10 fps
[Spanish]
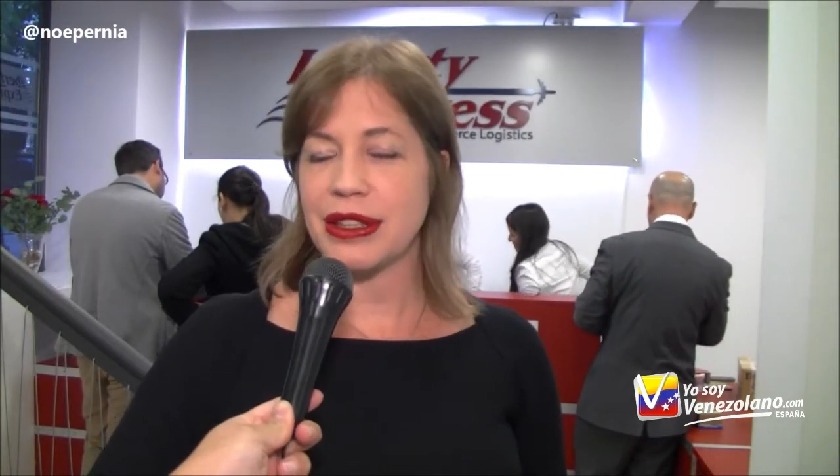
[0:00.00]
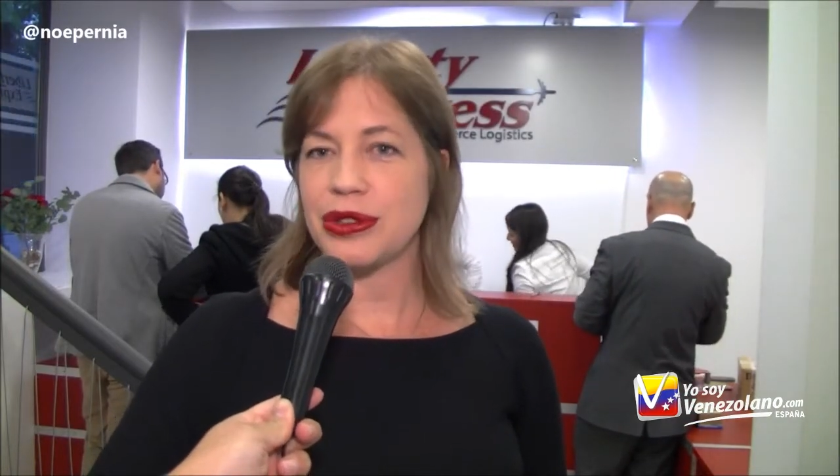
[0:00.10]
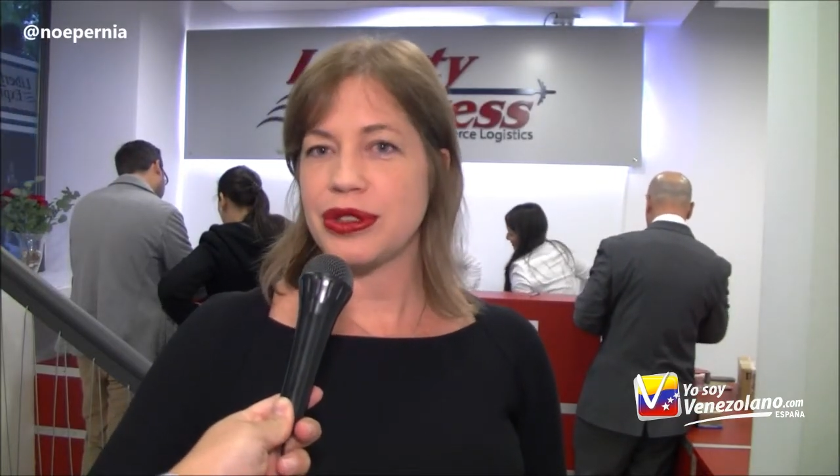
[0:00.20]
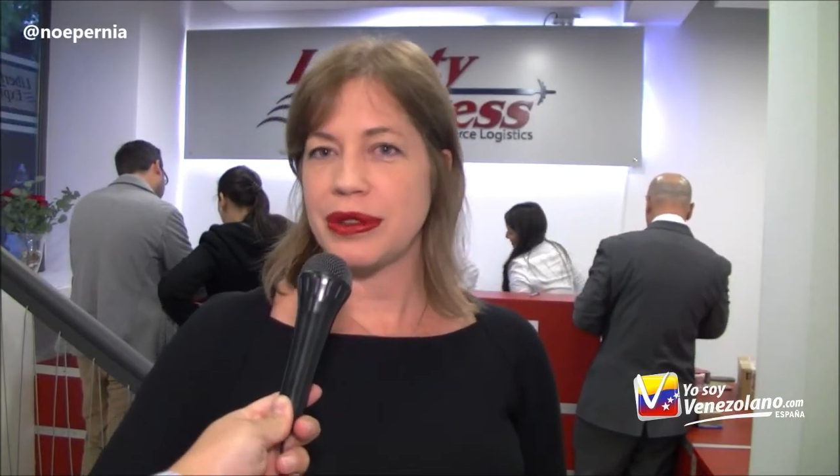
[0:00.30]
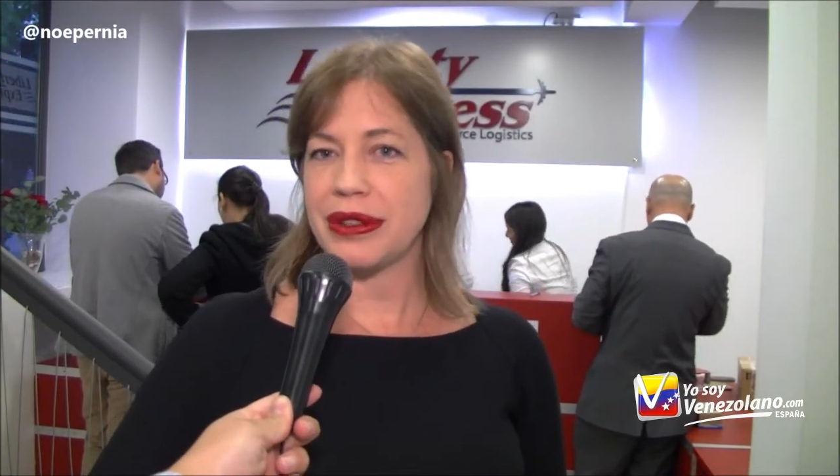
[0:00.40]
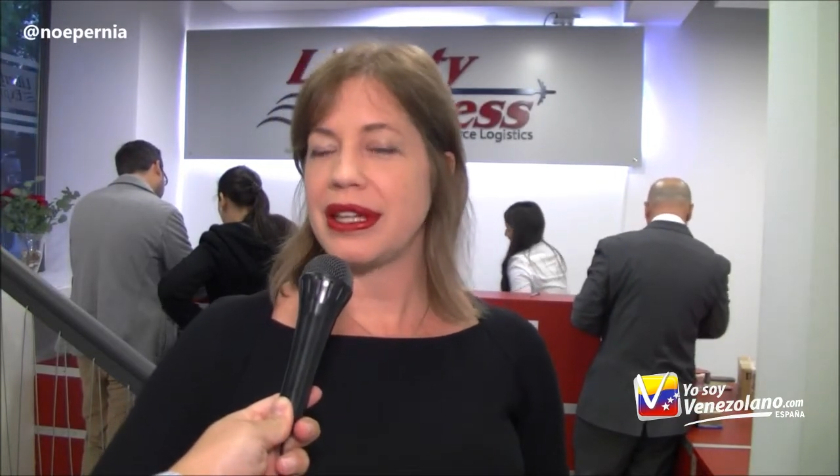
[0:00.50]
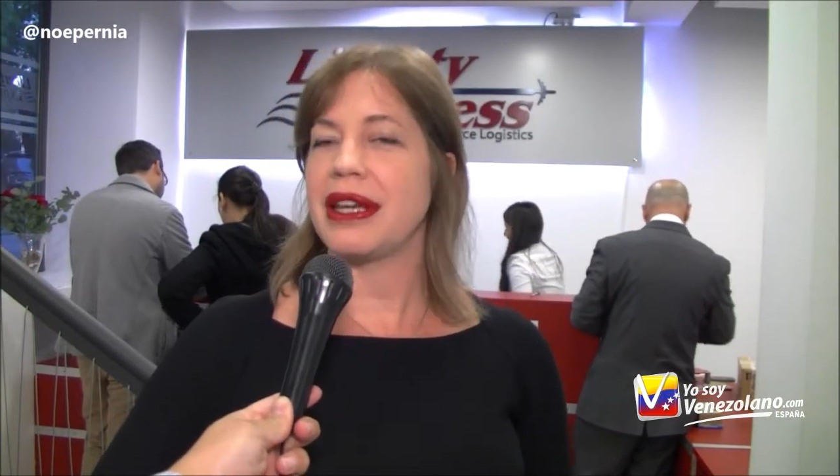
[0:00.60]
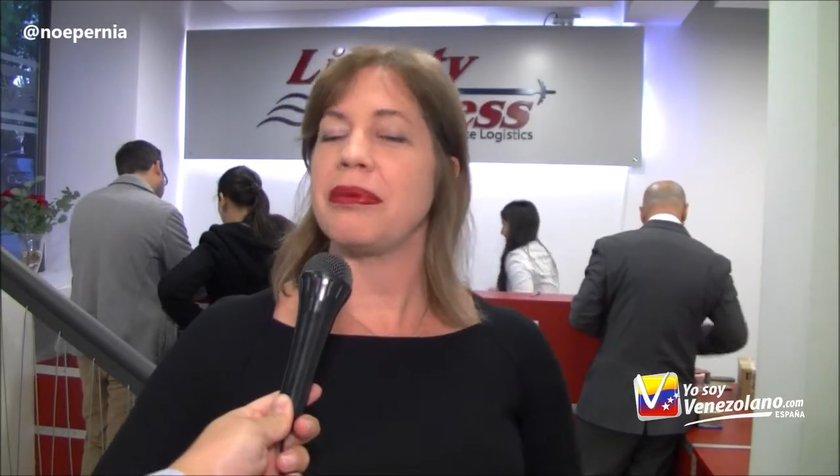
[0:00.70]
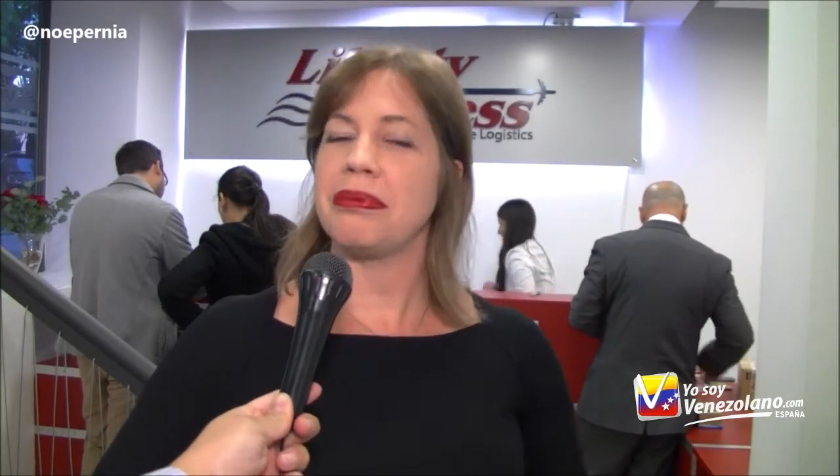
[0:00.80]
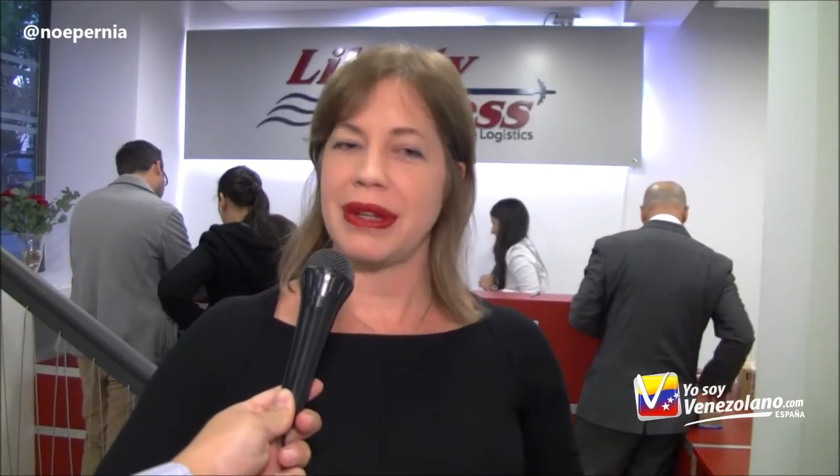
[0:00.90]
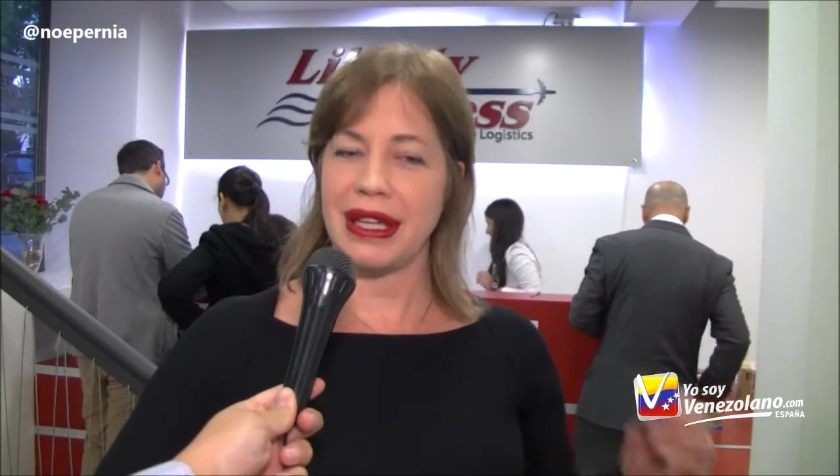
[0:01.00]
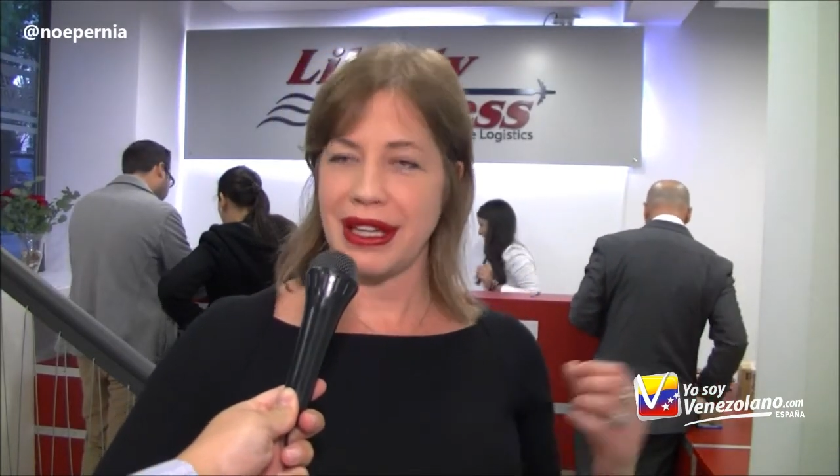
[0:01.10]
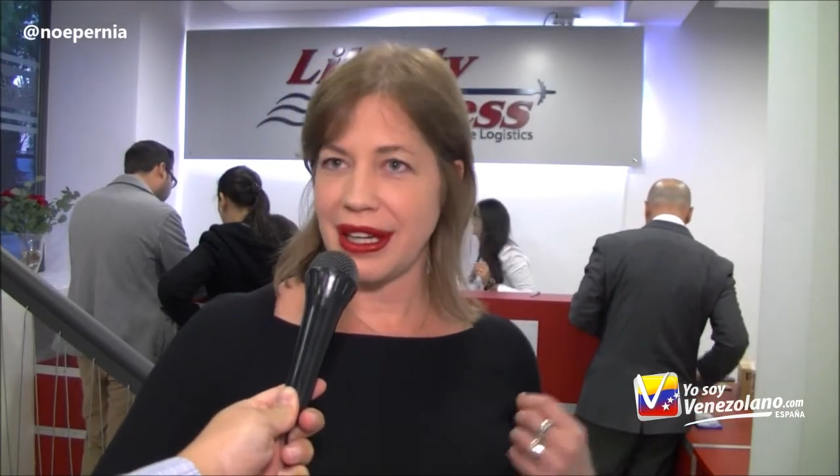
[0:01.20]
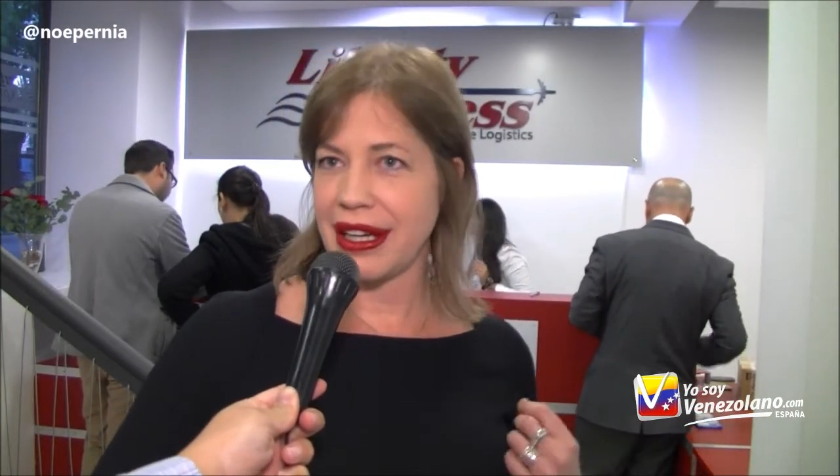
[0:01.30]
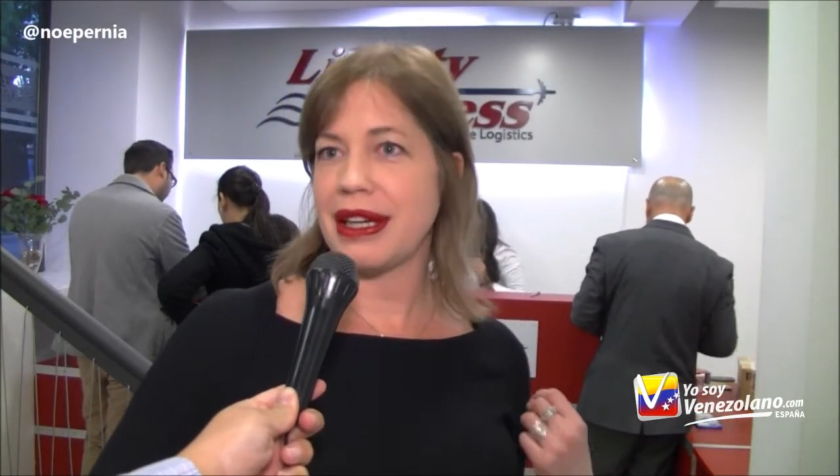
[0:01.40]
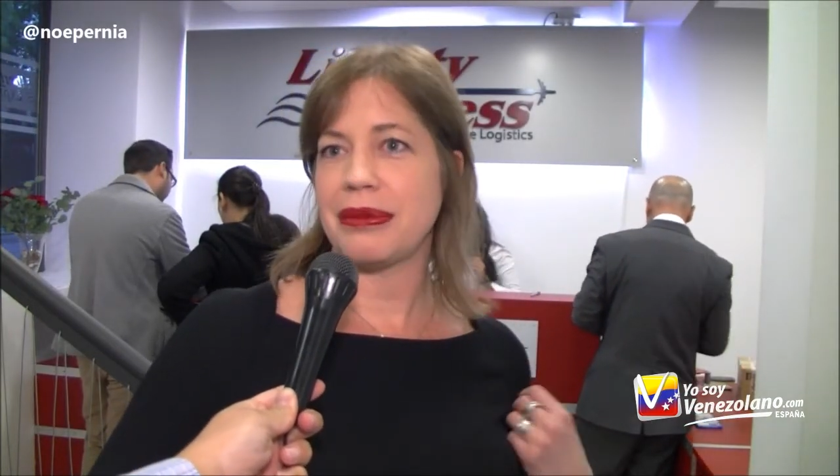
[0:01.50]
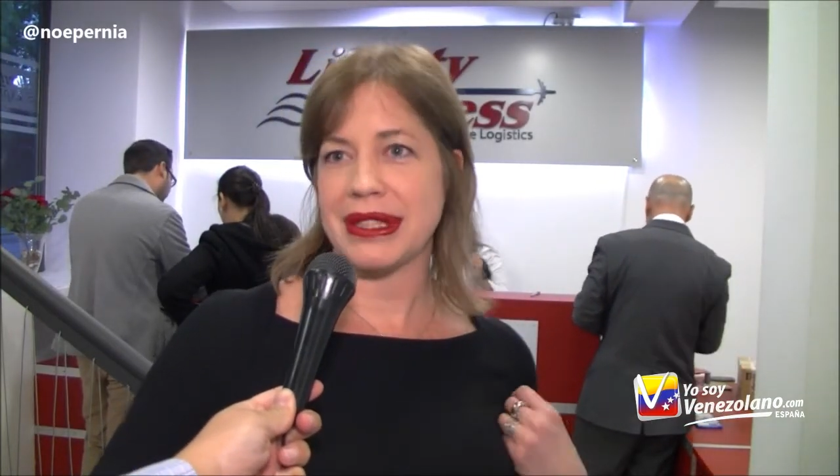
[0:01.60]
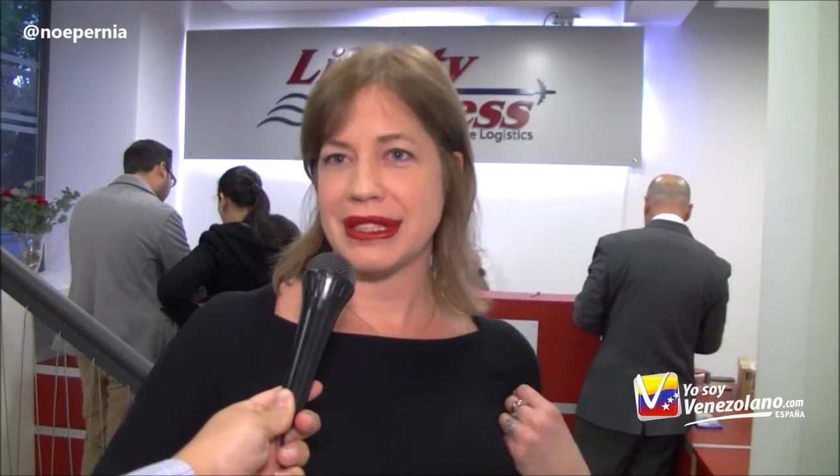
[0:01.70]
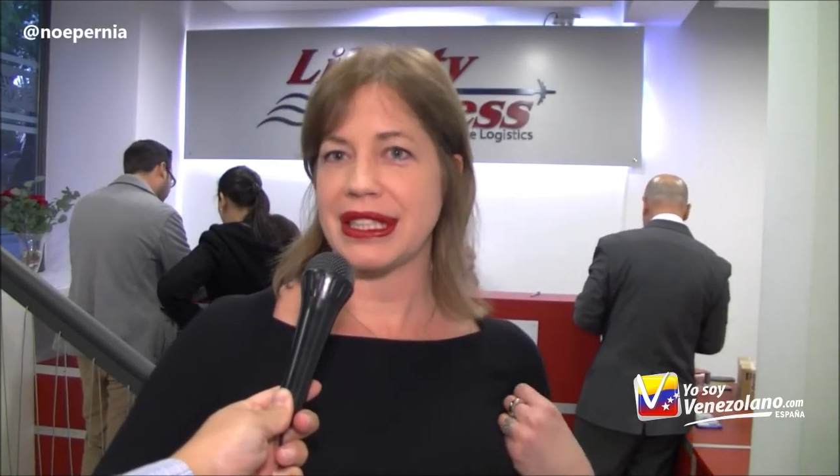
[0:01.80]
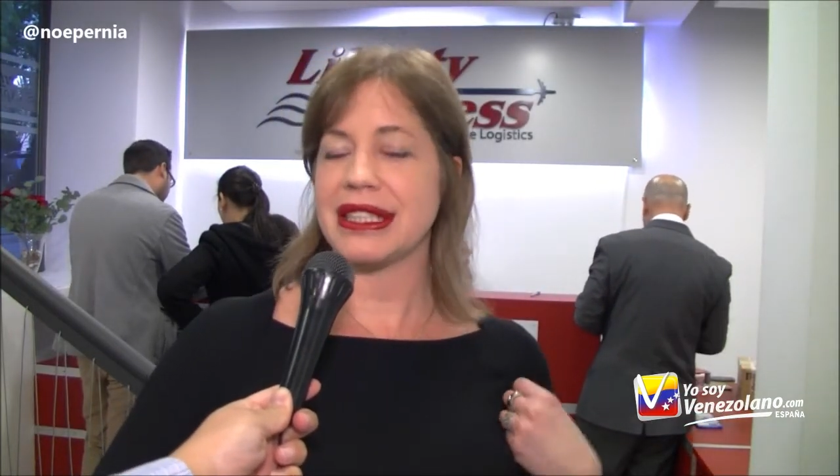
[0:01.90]
inclusive me la
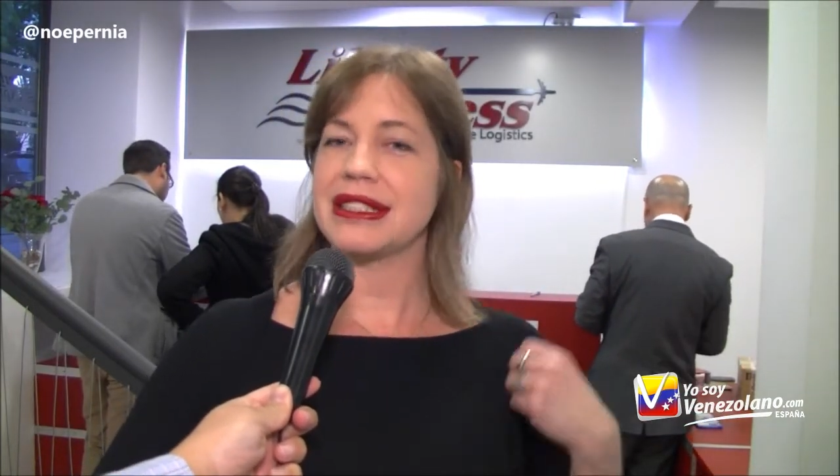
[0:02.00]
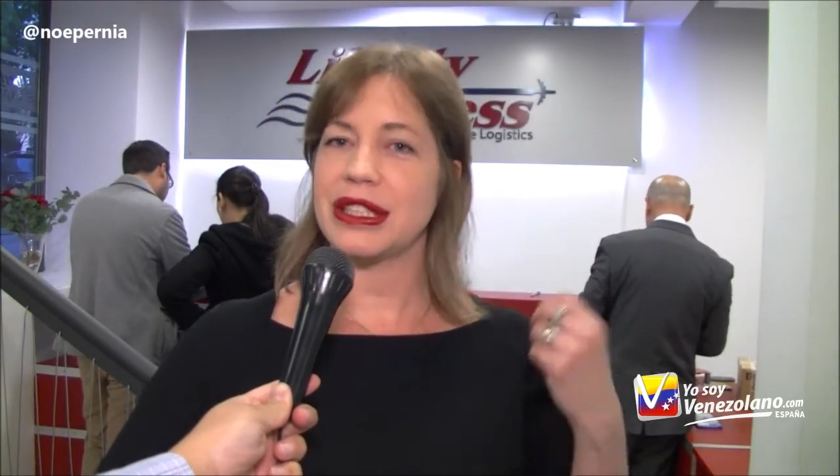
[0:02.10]
almacenan